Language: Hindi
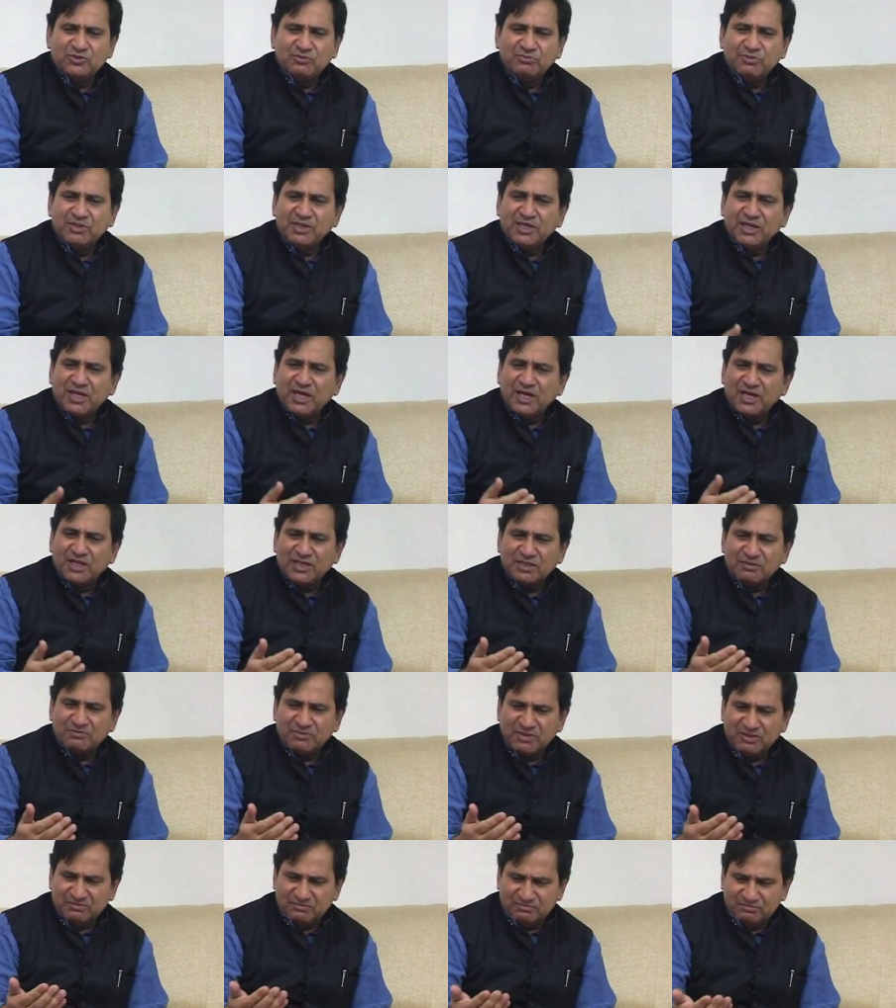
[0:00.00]
तो मैंने कहा कि
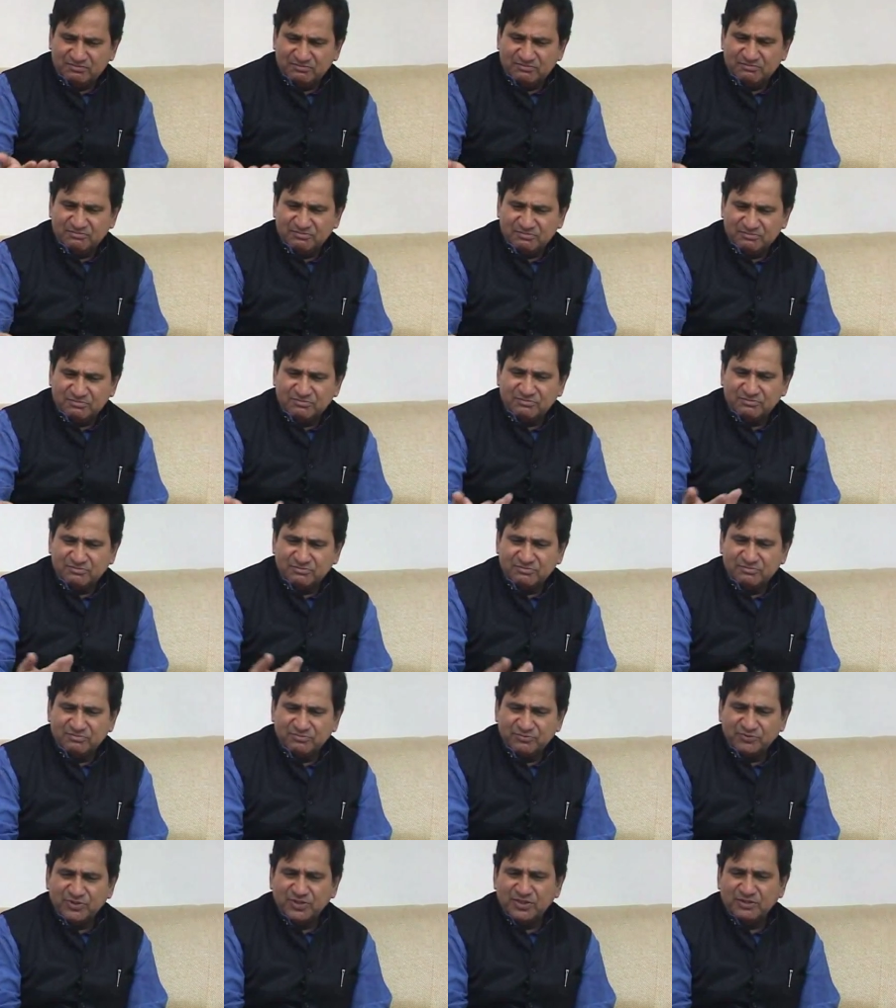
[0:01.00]
मैं
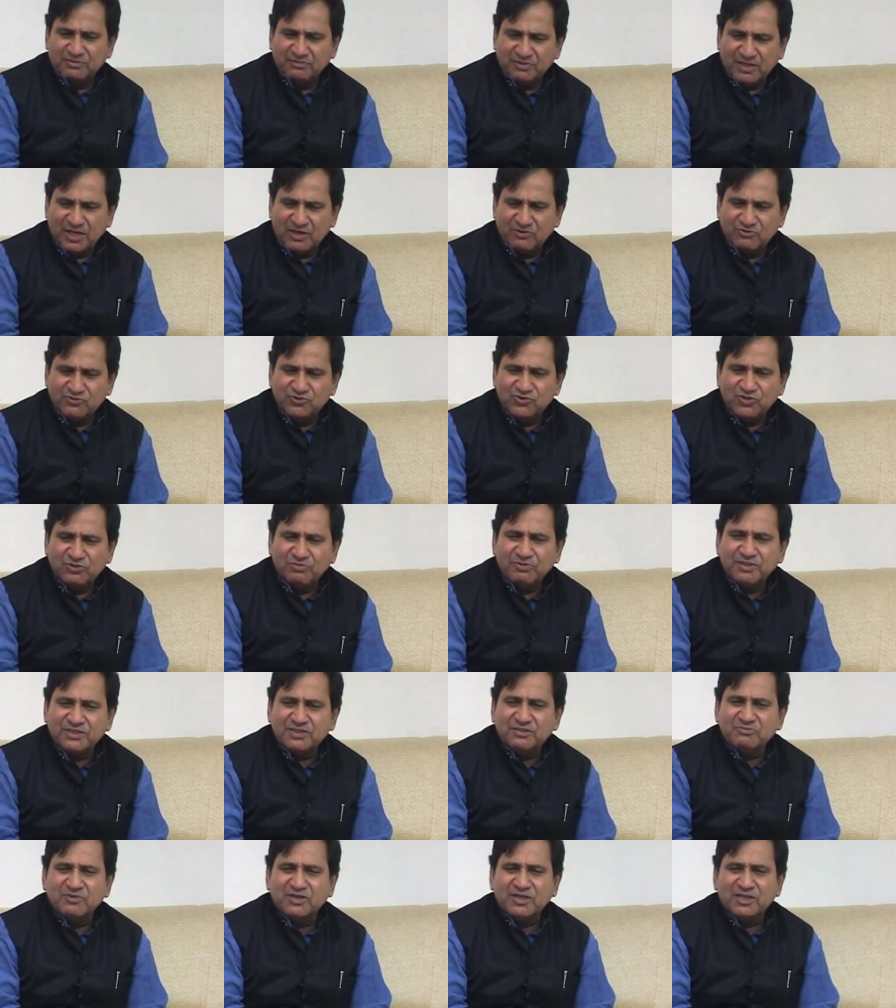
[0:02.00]
पूरी हाउस जॉब
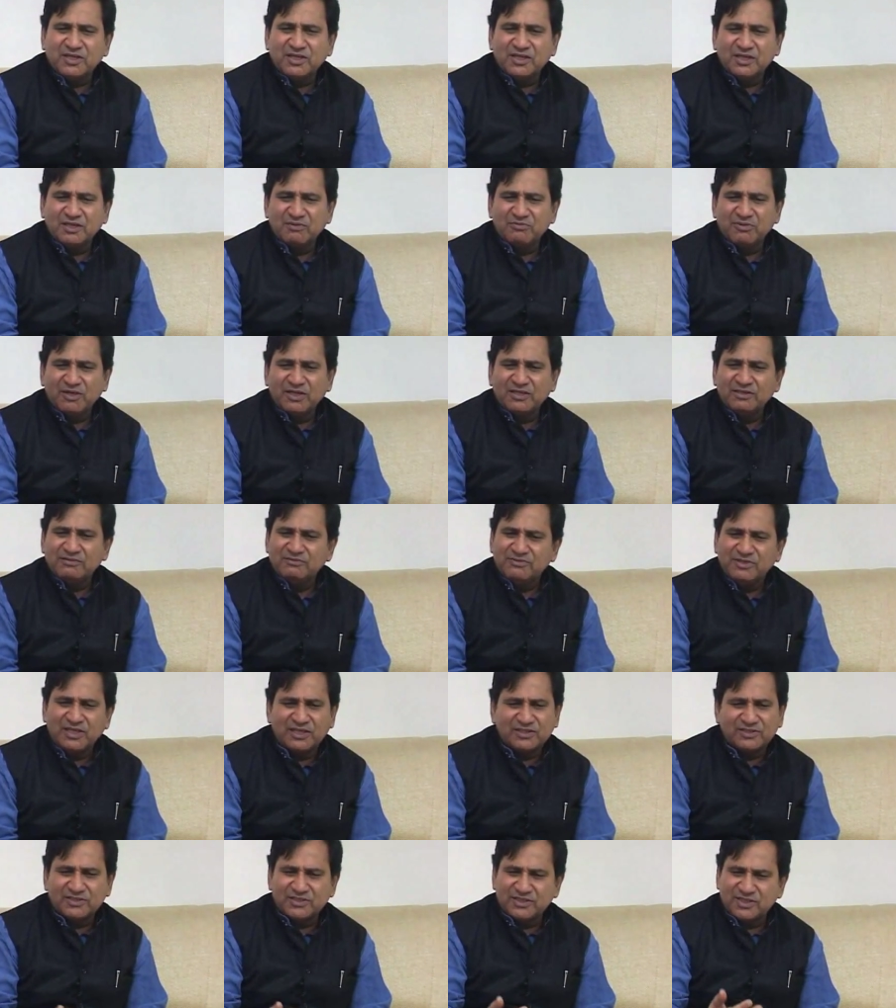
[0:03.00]
खत्म करने के बाद
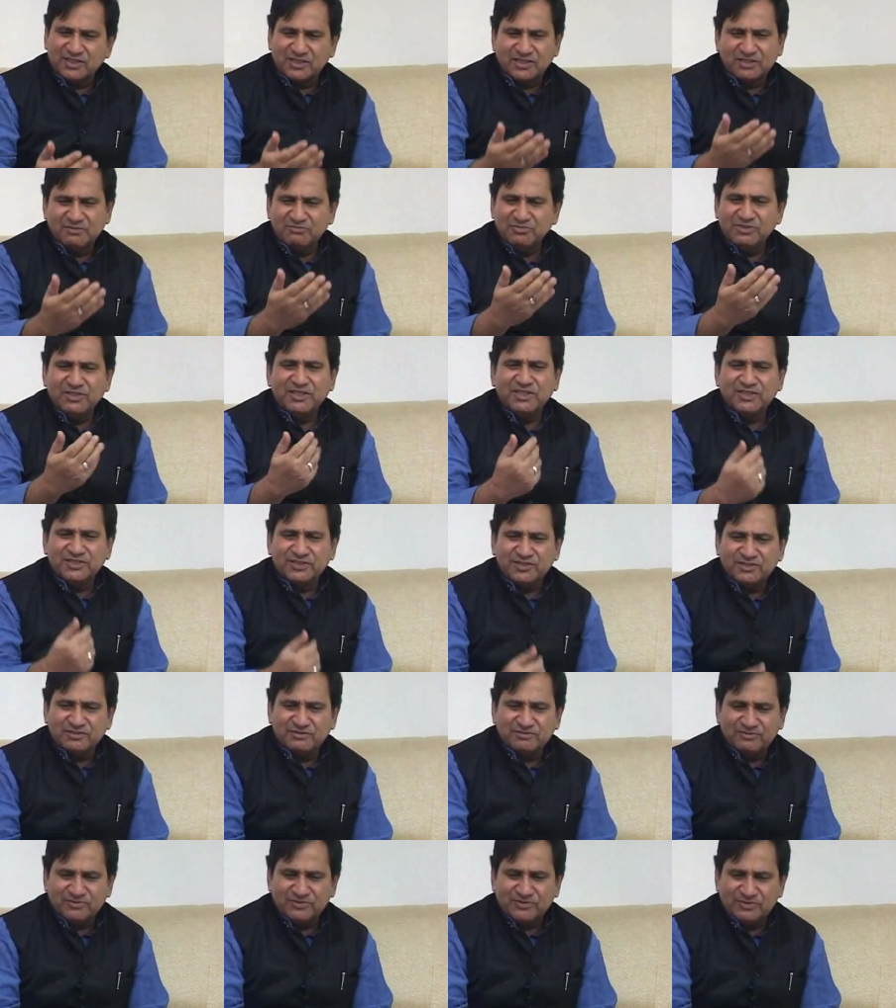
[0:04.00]
डॉक्टरी करने विदेश
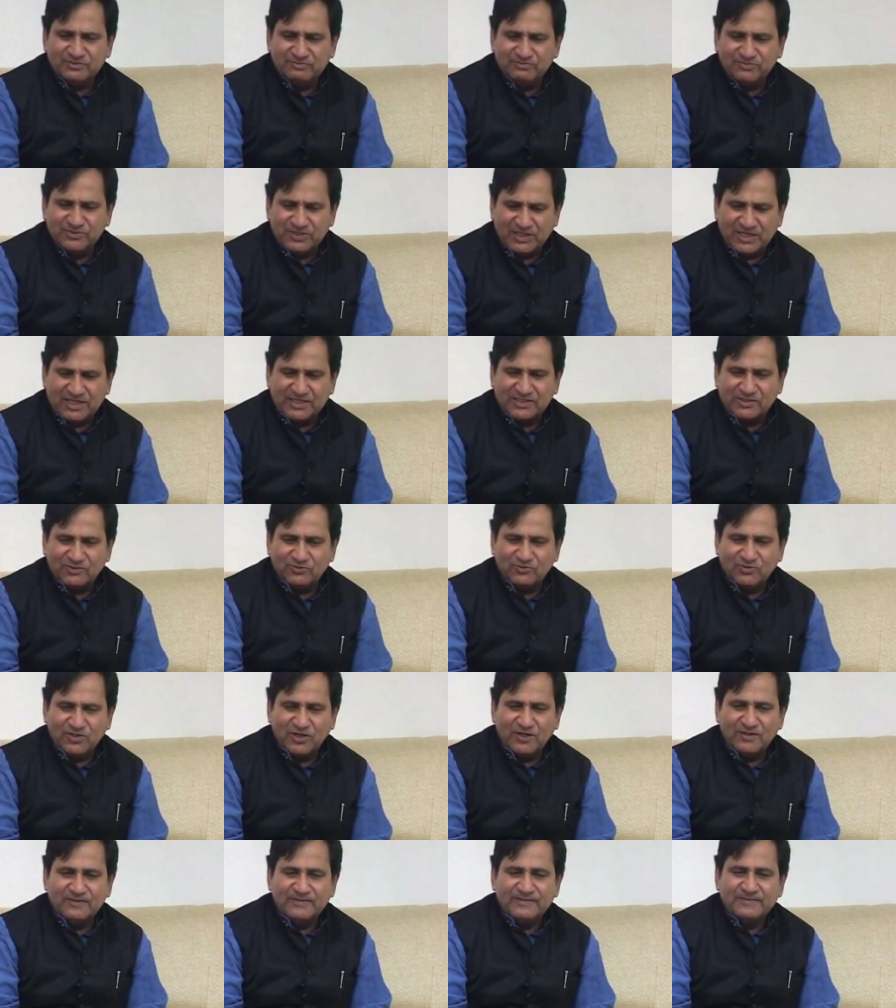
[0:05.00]
चला जाऊंगा